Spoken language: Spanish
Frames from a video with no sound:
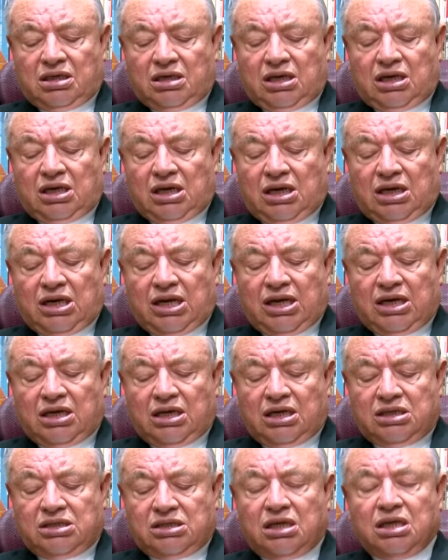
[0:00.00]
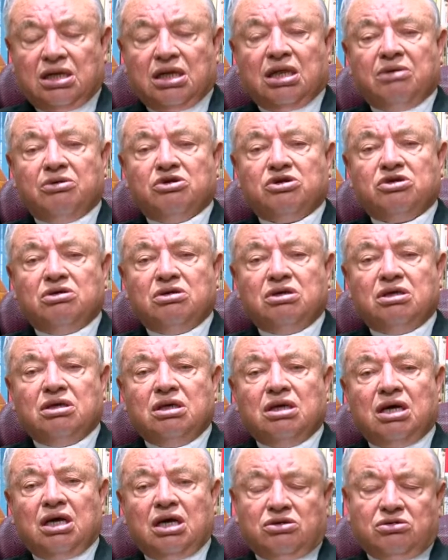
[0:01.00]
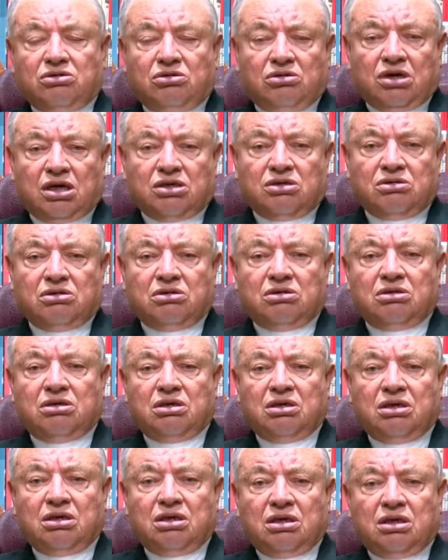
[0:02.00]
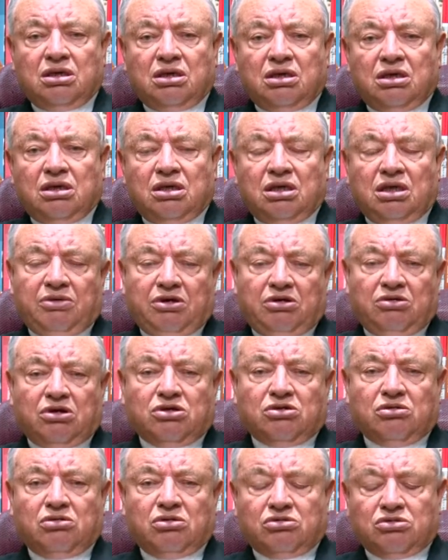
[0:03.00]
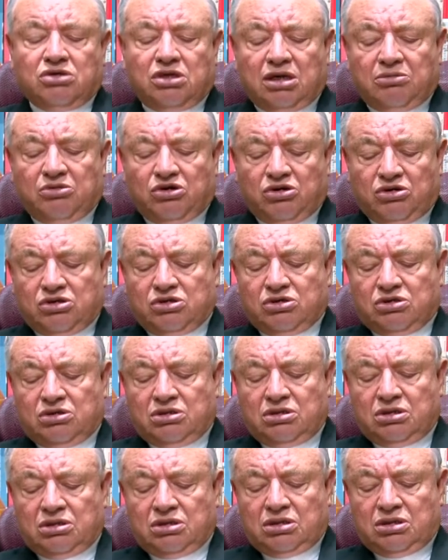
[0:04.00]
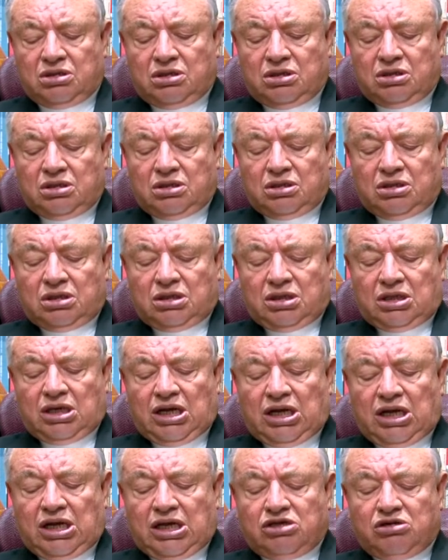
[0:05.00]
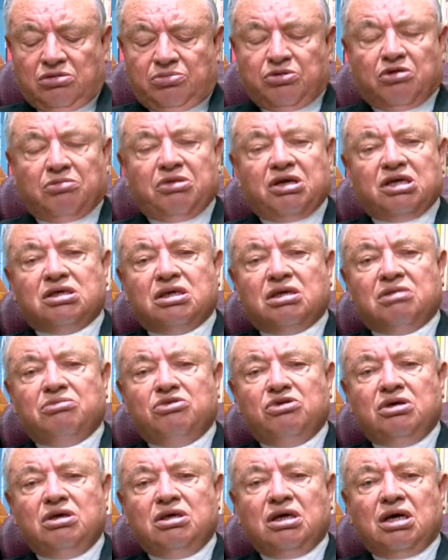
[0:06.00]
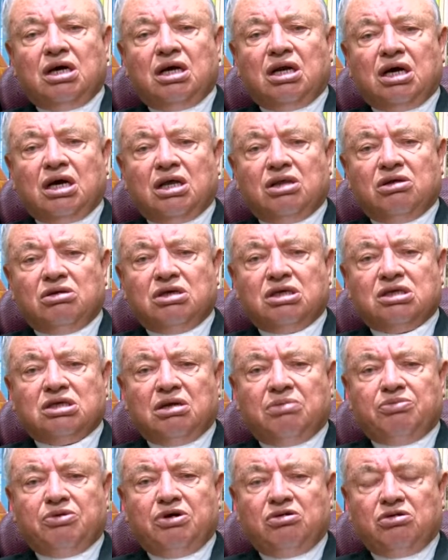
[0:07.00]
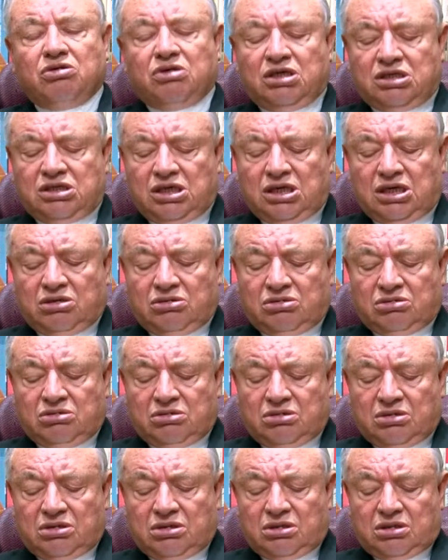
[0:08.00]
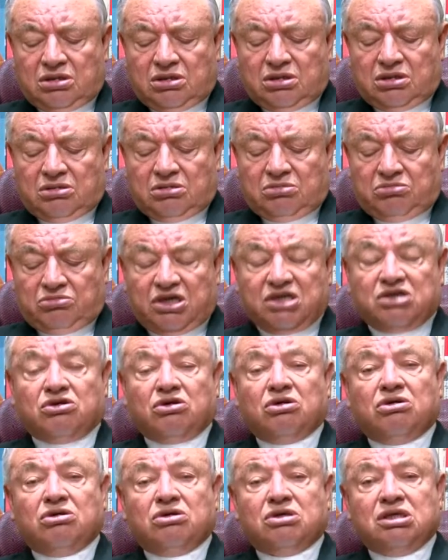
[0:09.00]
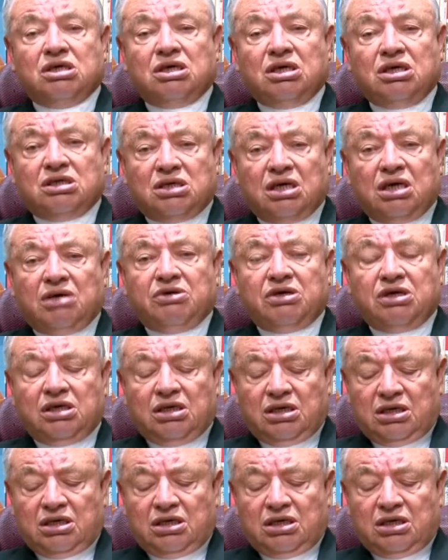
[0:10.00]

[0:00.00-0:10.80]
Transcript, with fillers: en la iglesia la devoción a su corazón divino, a su corazón amoroso. Y le hizo promesas muy halagadoras que el pueblo cristiano pues conoce y sabe